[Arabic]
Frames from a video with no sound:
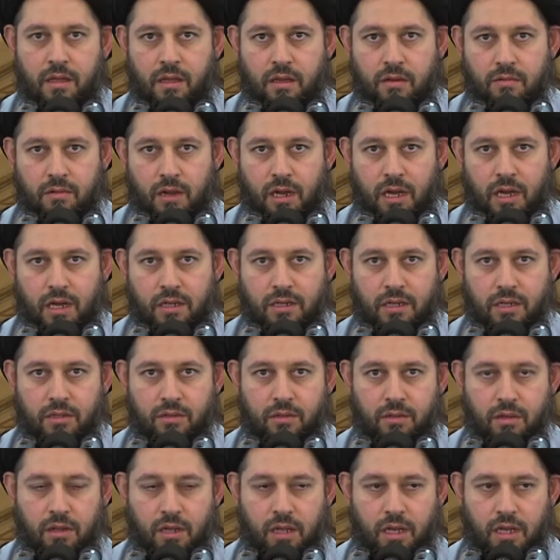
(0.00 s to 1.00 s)
ولعنة
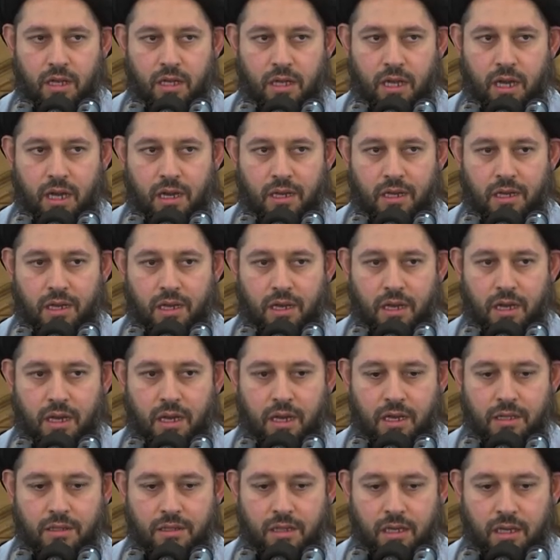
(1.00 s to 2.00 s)
الله على
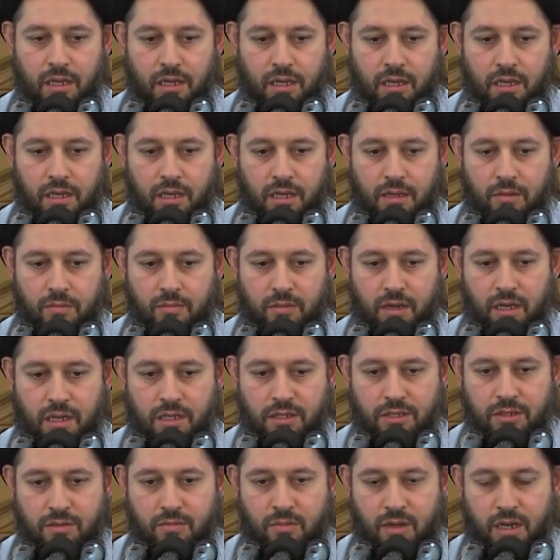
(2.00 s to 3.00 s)
أعدائهم
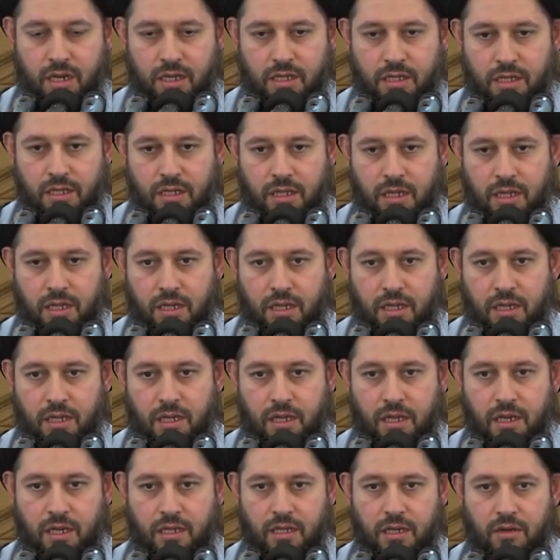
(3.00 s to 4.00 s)
أجمعين
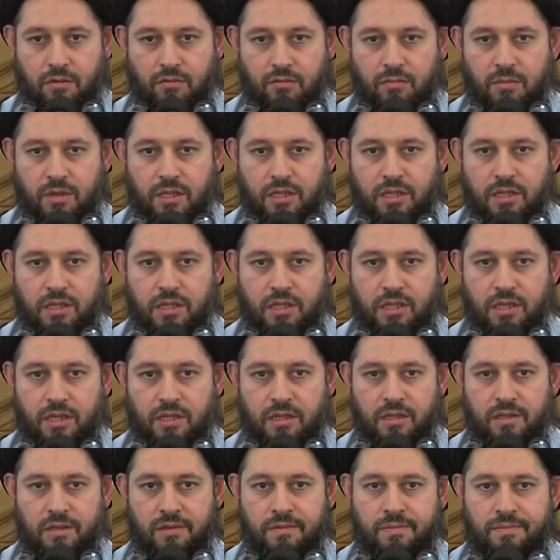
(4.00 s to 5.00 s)
إلى يوم
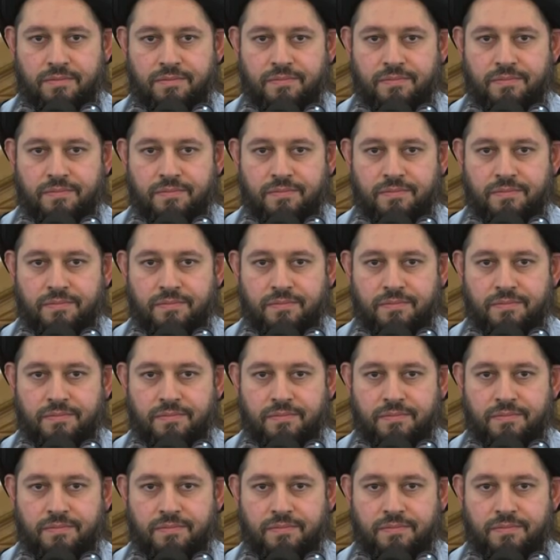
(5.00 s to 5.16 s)
الدين